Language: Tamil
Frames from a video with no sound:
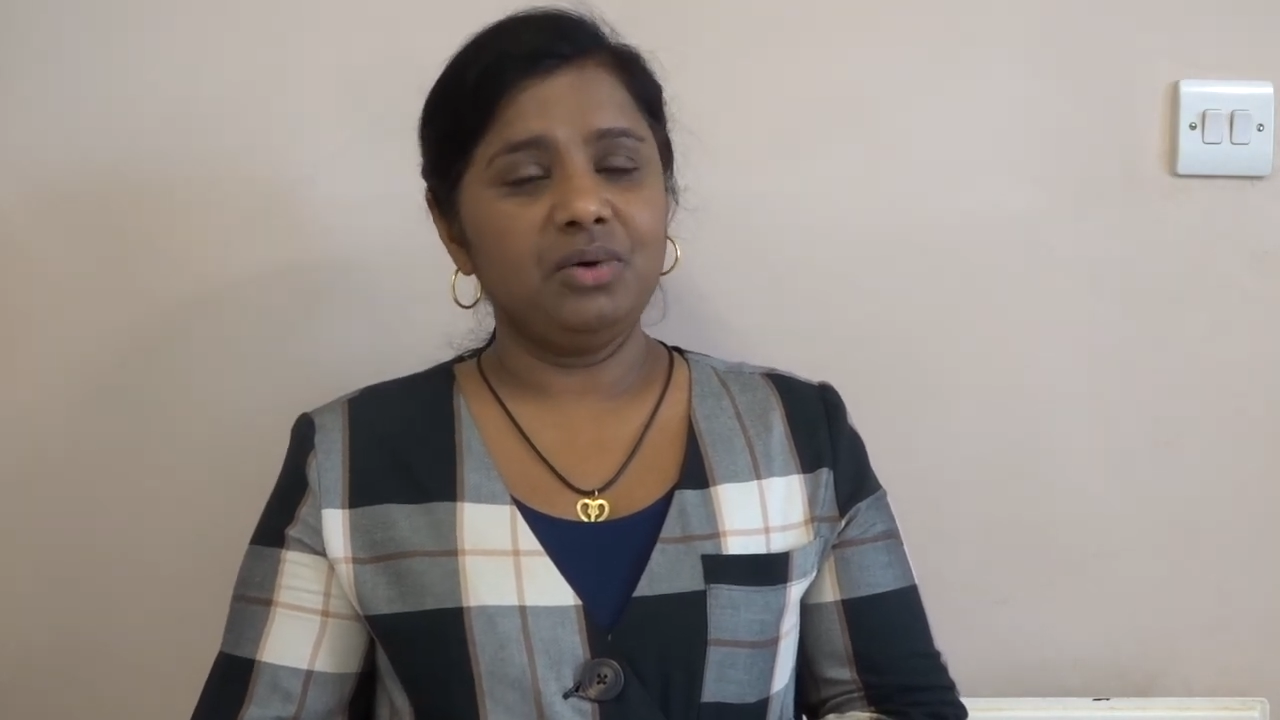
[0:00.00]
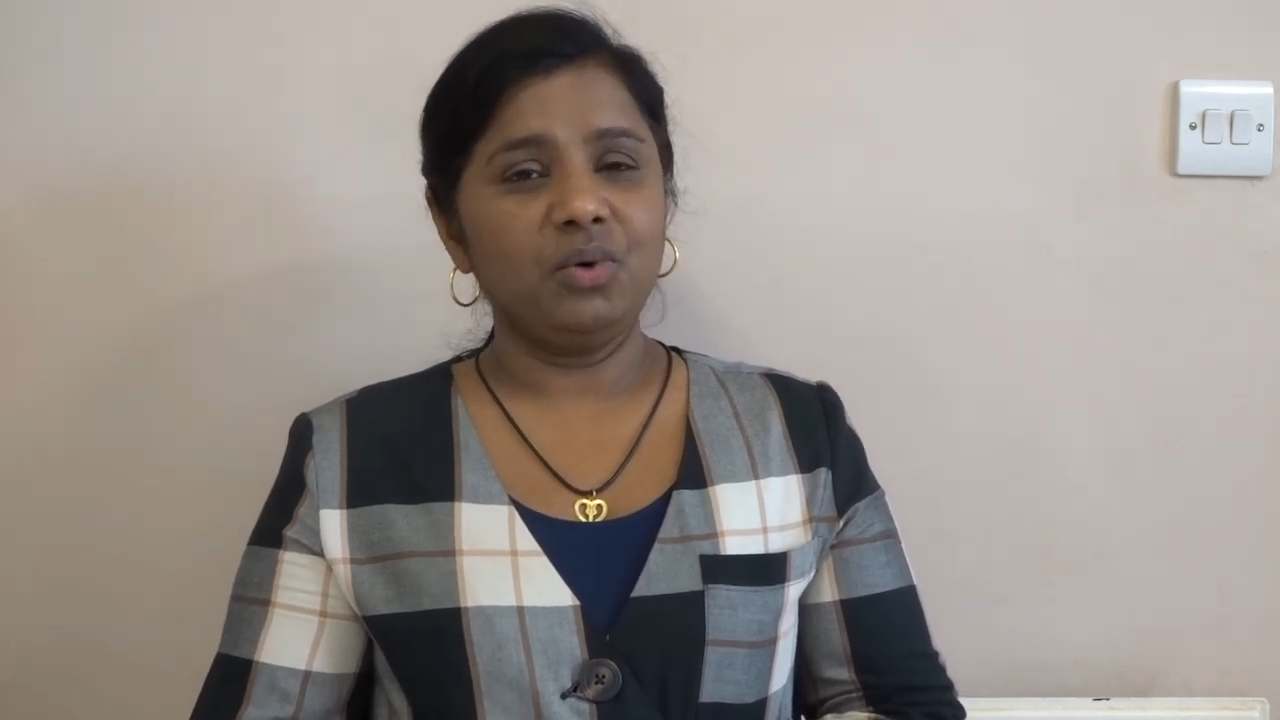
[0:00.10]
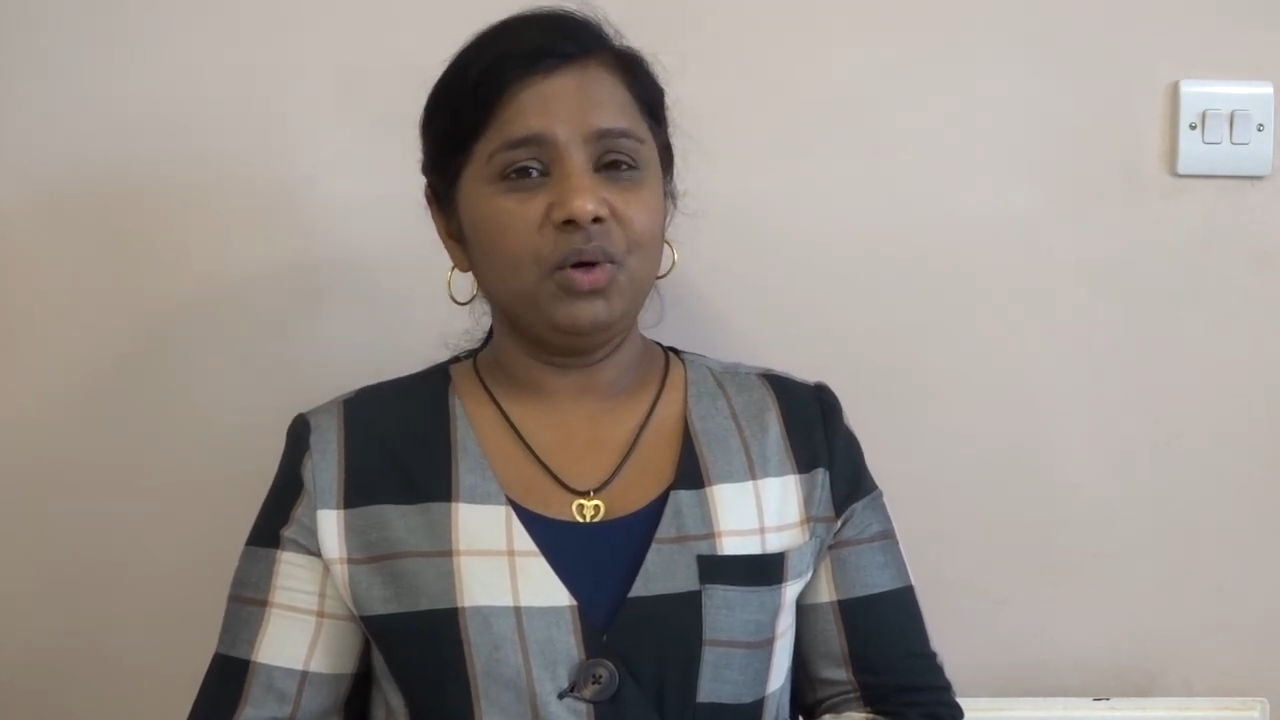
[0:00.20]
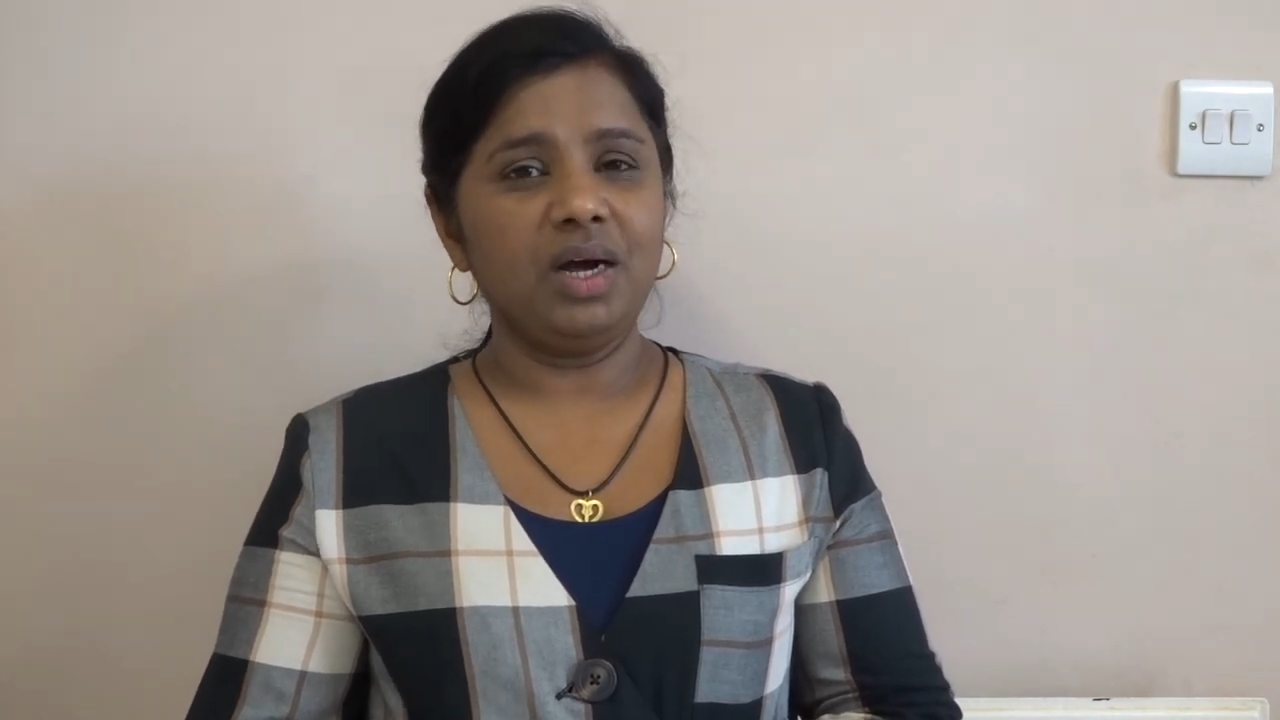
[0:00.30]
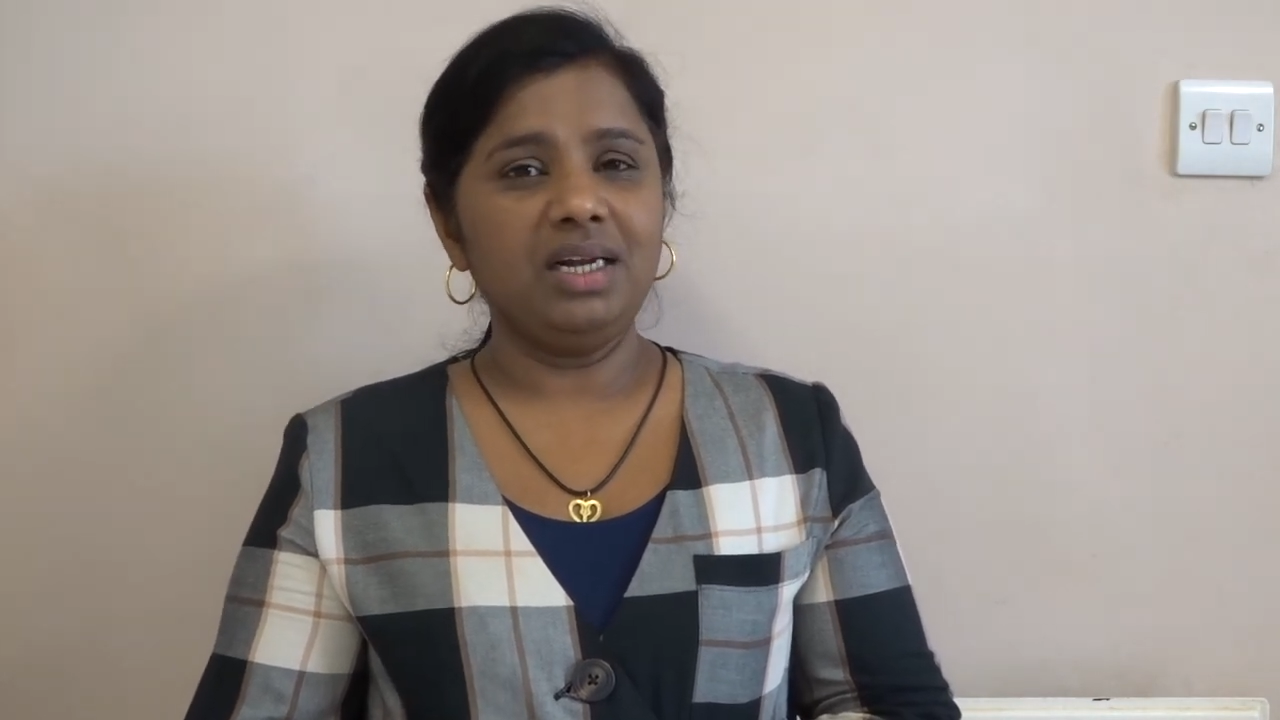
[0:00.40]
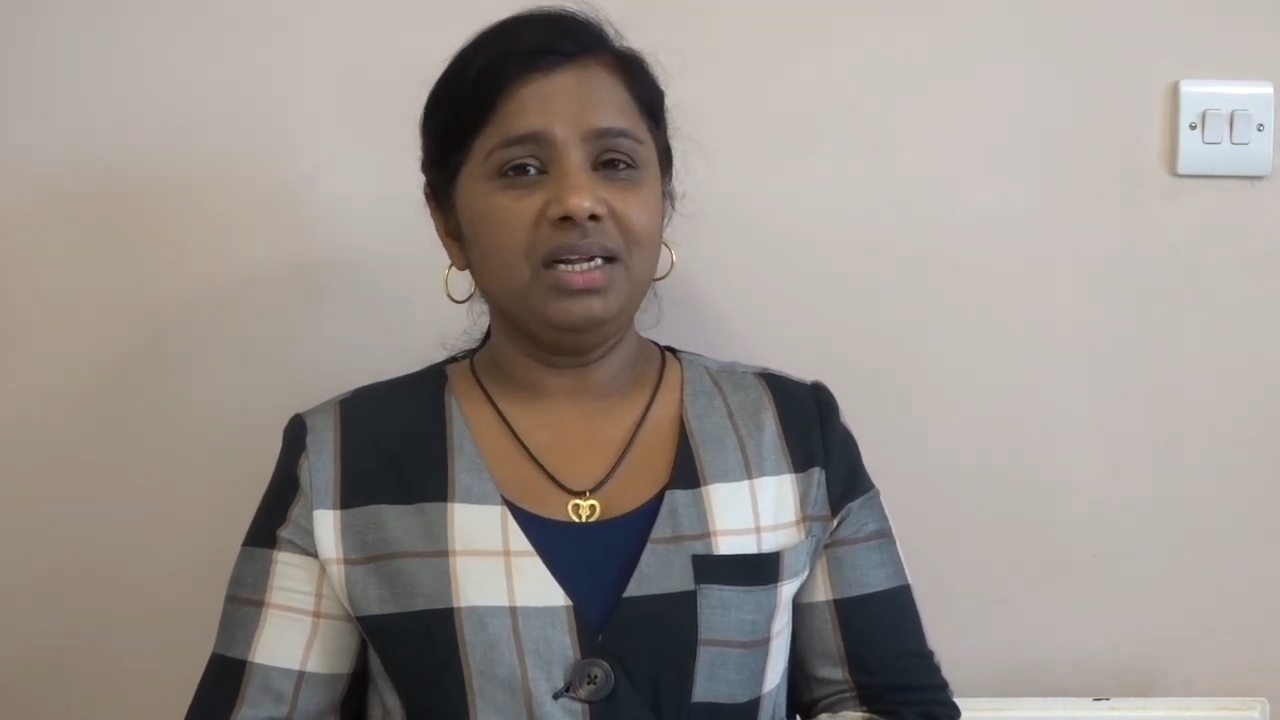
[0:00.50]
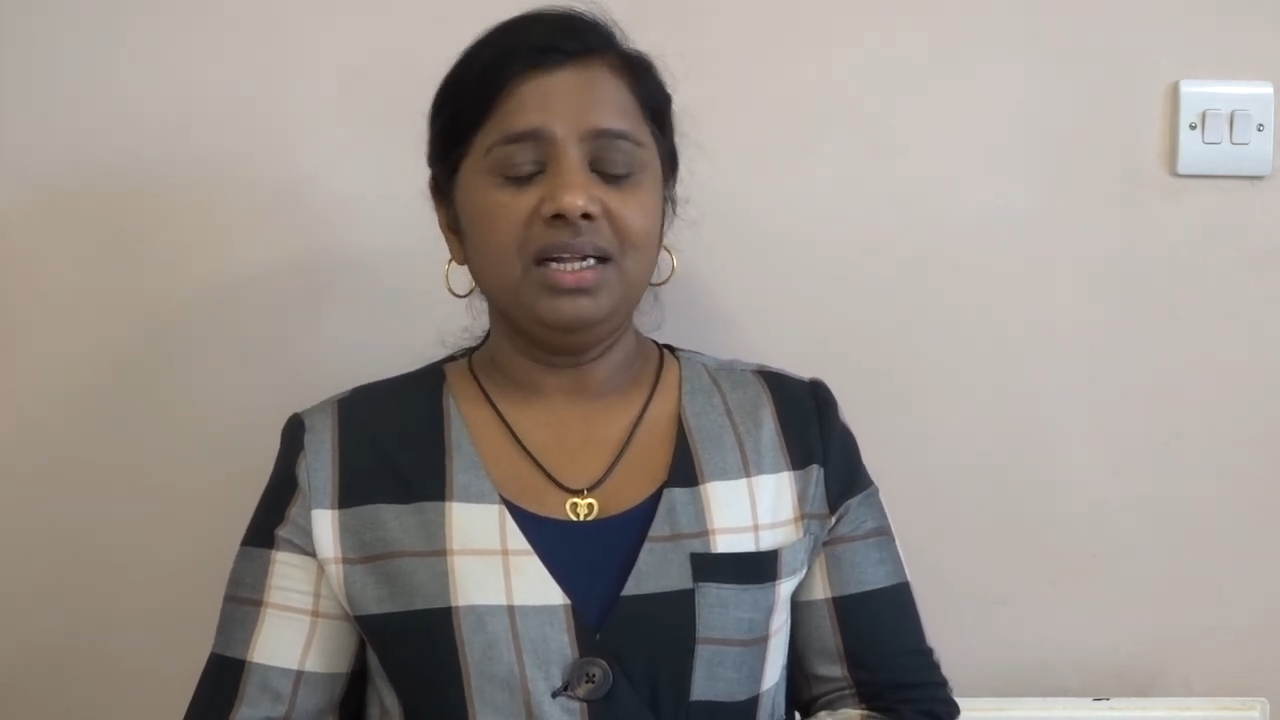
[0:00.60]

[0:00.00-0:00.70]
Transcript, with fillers: கொண்டால்